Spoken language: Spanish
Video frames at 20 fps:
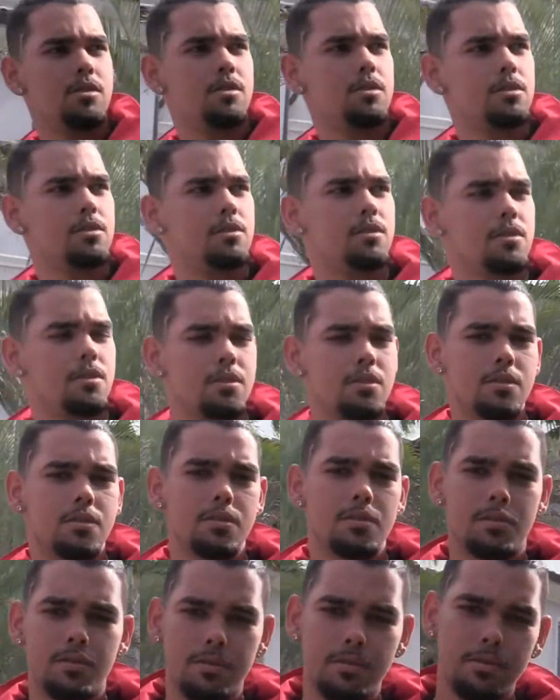en la
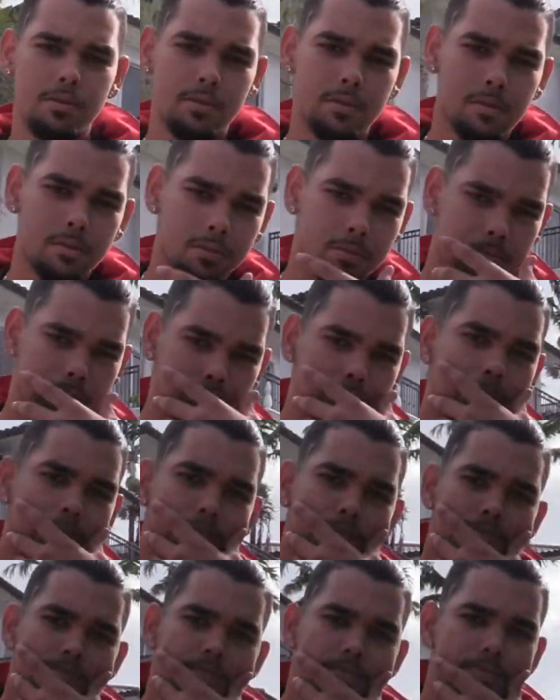tarima es
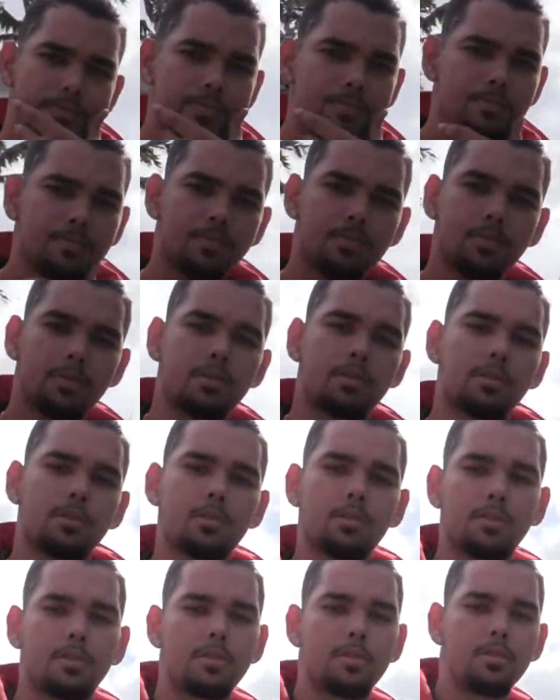conocido como
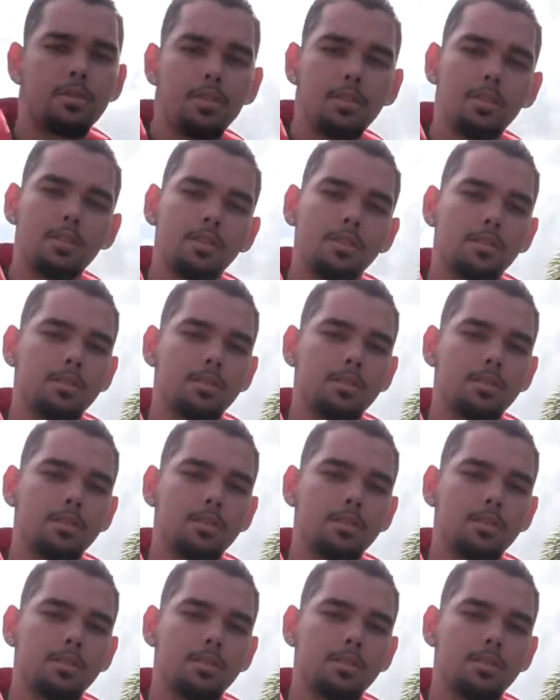Michael King.